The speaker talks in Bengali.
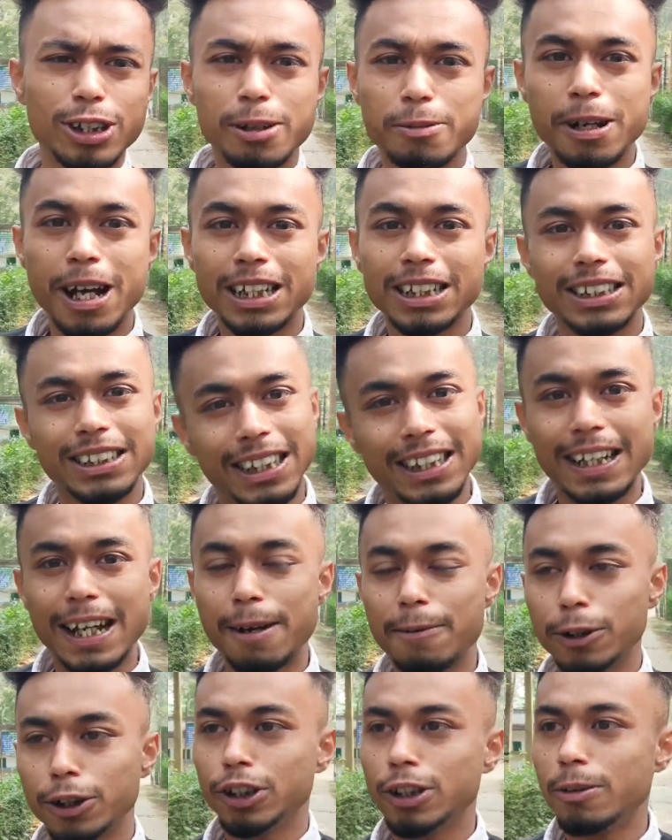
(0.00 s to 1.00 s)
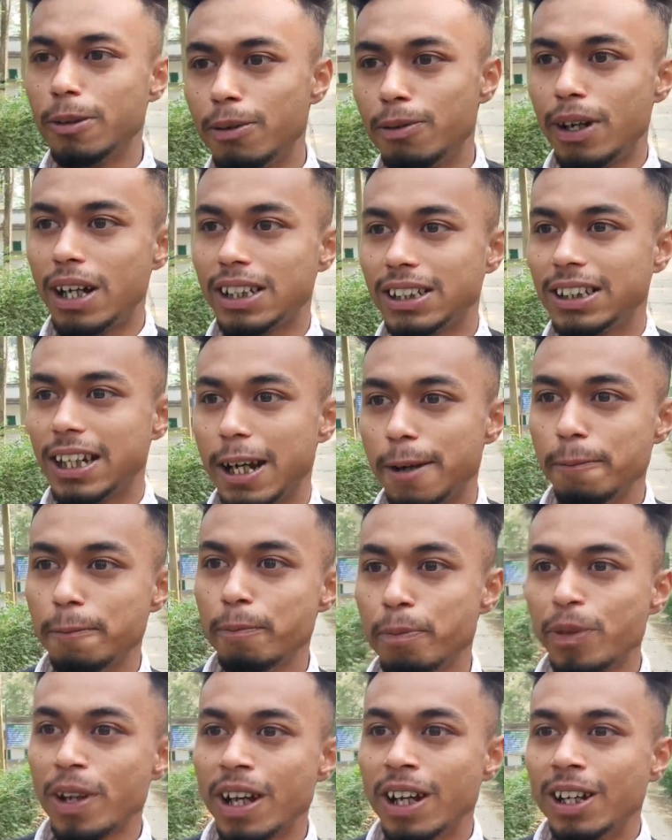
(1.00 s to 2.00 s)
দিন আমি আসিনি এটাই হচ্ছে আমার ফার্স্ট টাইম
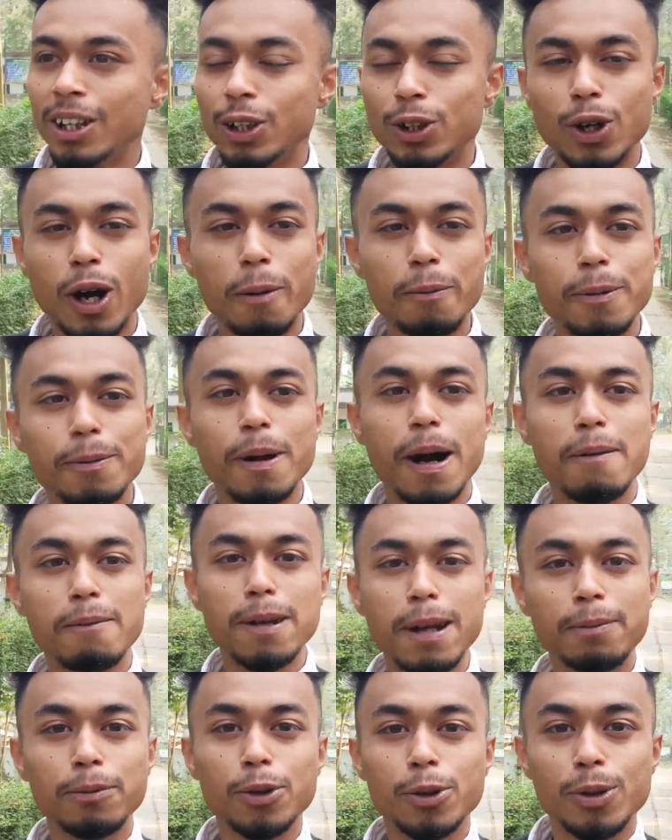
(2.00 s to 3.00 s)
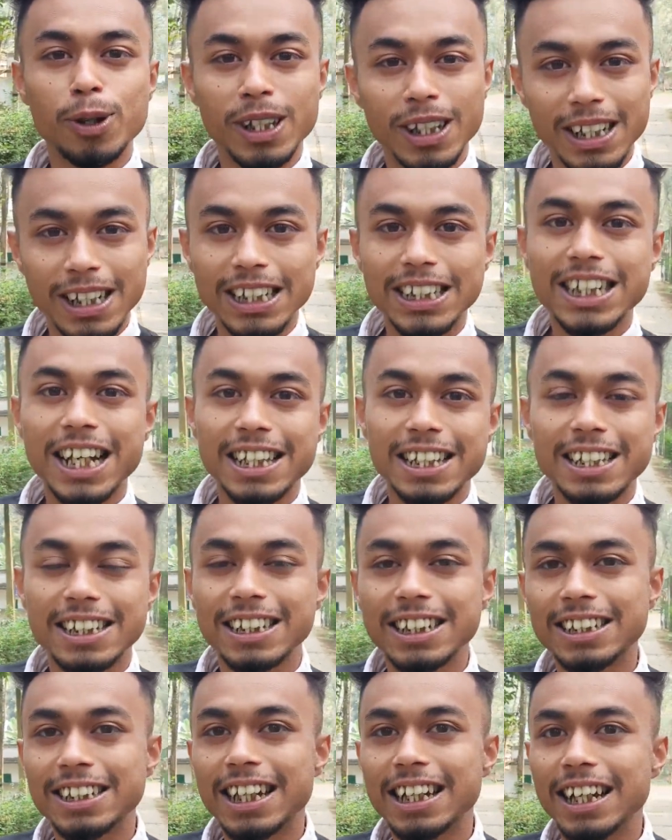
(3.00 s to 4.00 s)
তো আমি ভাবলাম তোমাদেরকে সাথে
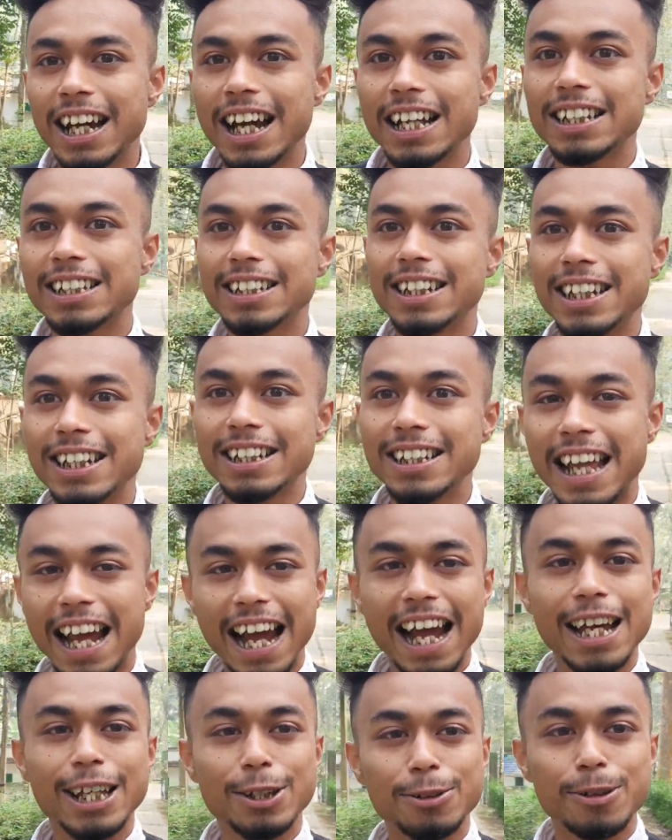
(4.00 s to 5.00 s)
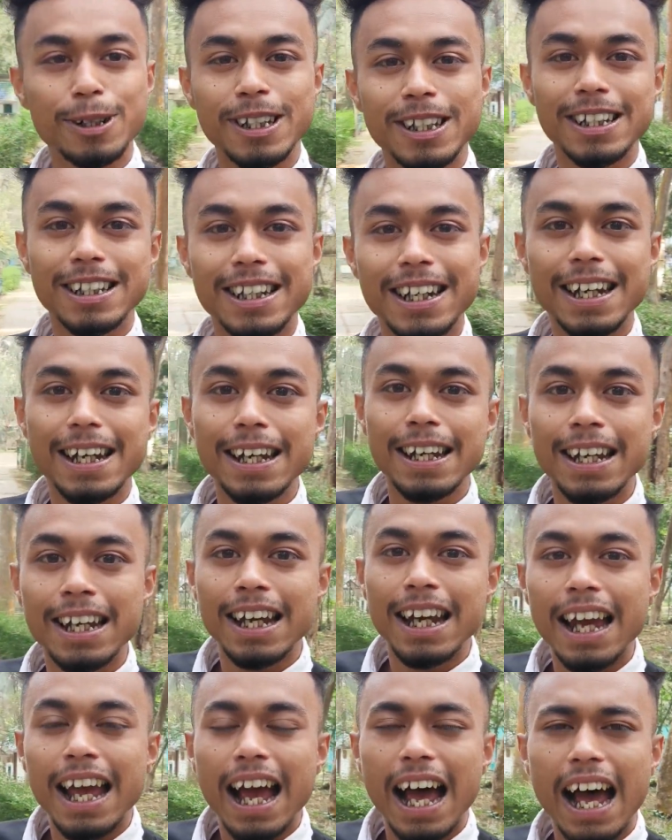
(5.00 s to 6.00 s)
নিয়ে যাই আজকে দেখাই তোমাদেরকে
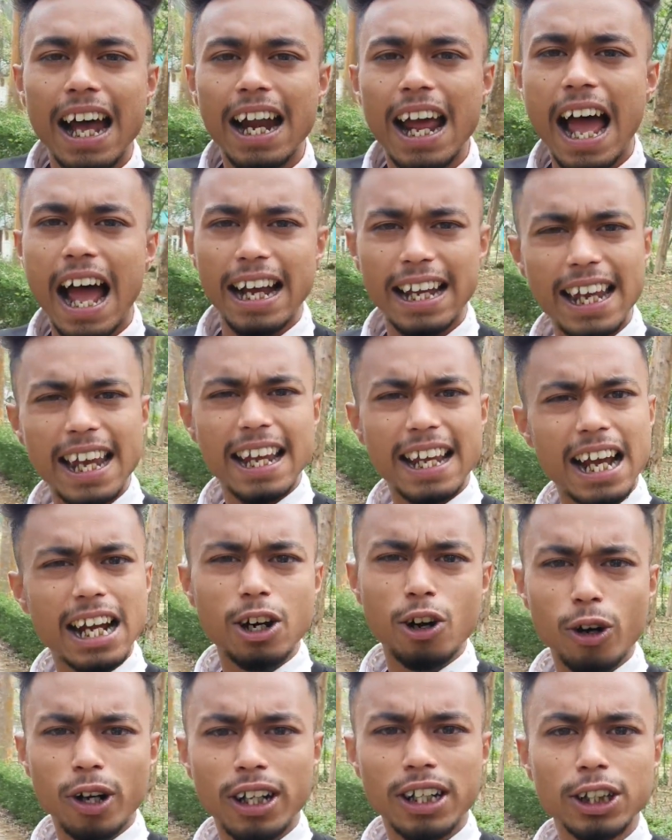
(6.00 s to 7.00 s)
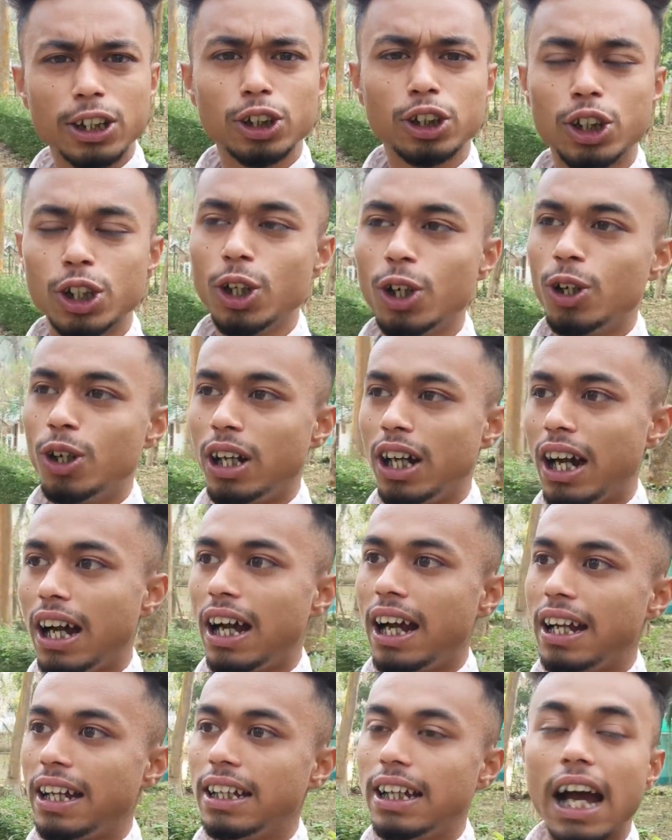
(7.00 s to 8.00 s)
আগে এখানে অনেক কিছু ছিল
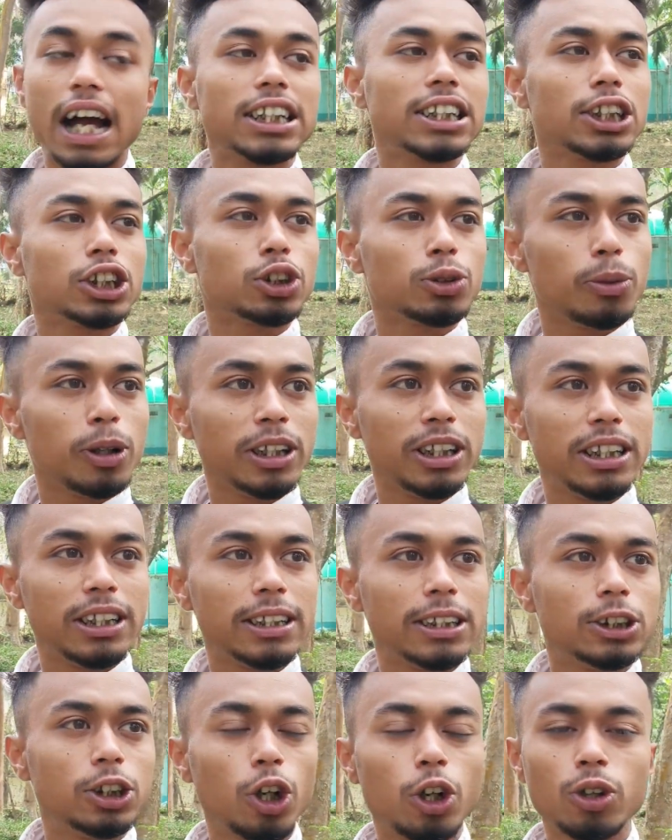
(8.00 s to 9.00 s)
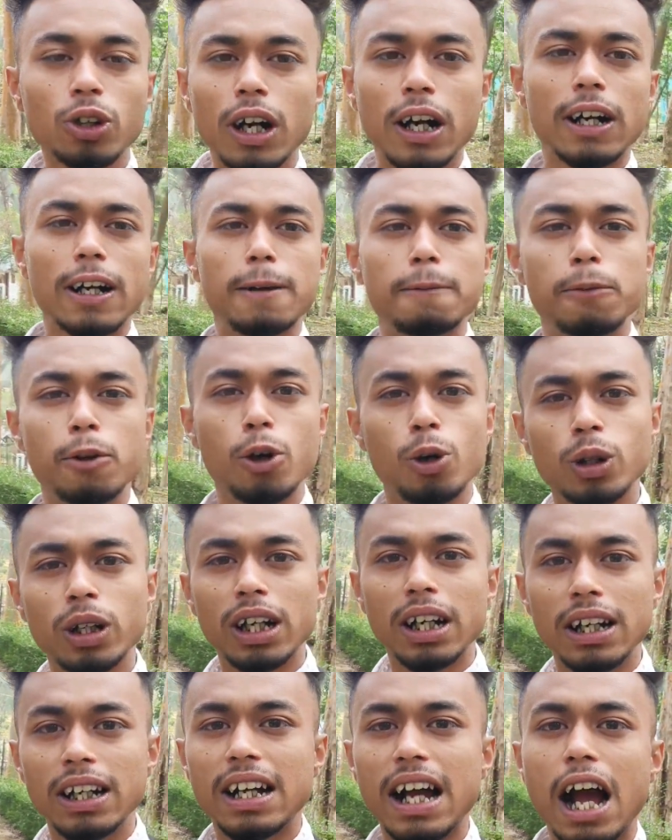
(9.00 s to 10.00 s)
আসার সময় টিকিট যখন কাটলাম তখন
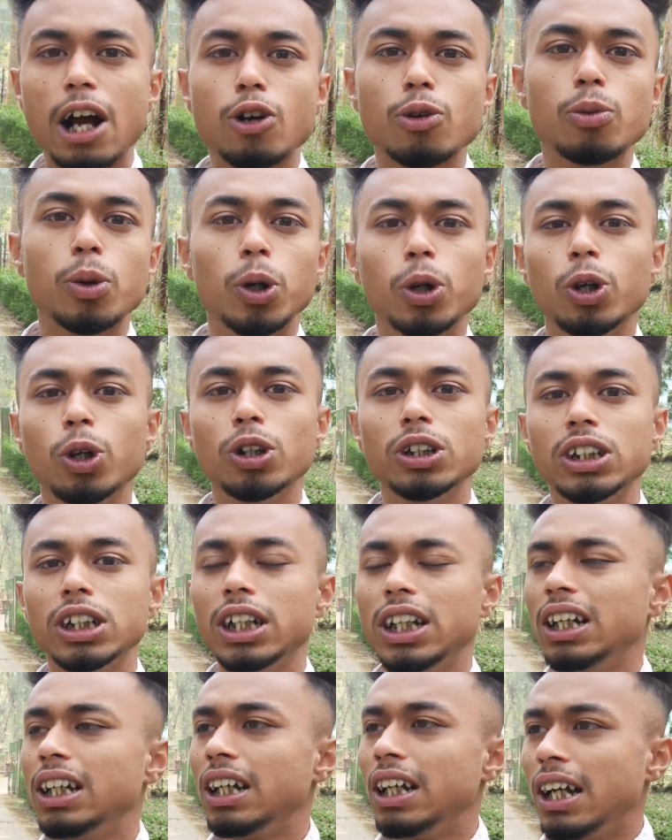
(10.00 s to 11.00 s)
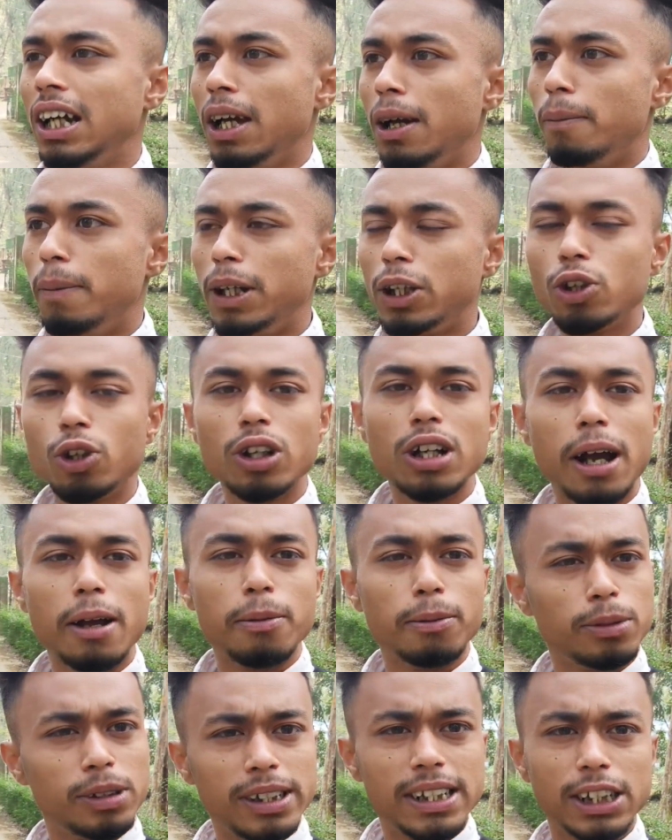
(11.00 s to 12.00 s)
এখানে কাকু বলল যে ভেতরে আমি
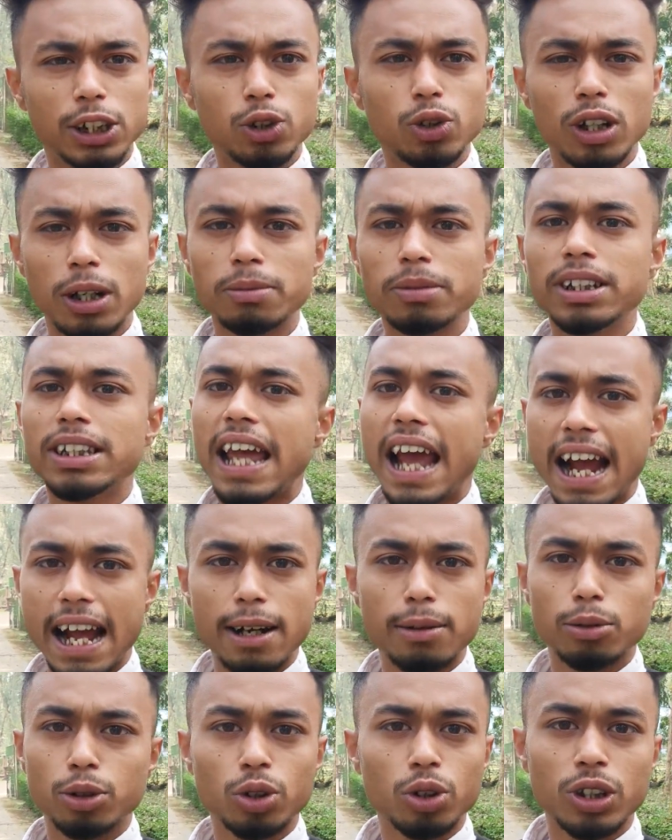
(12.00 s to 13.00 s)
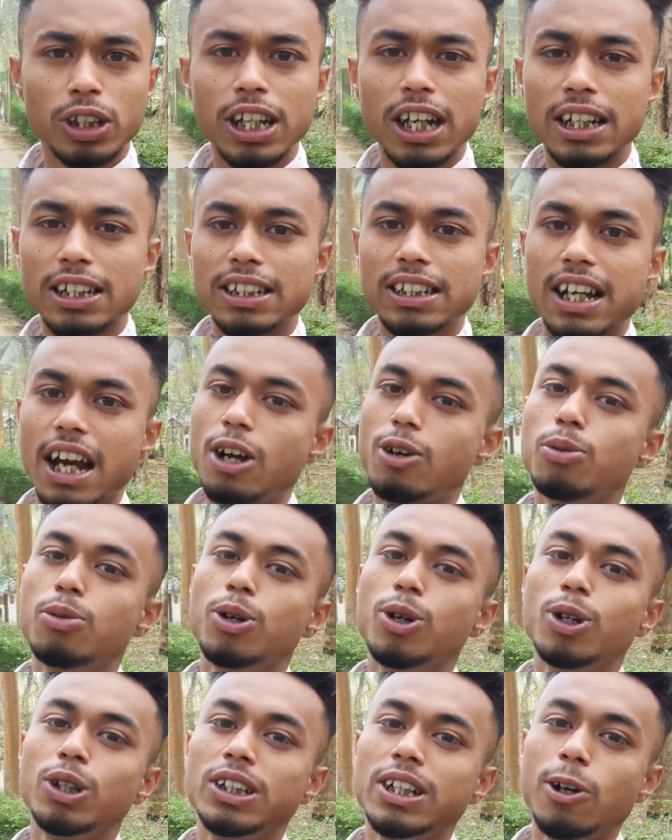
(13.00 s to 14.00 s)
জিজ্ঞেস করলাম যে দেখার মতো কি আছে কাকু
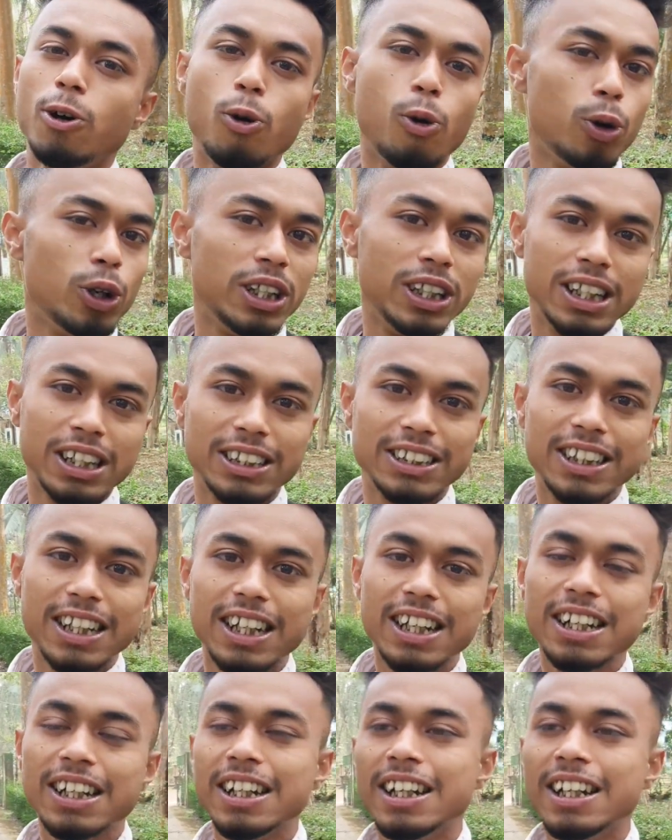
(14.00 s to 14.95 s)
বললো যে হরিণ আছে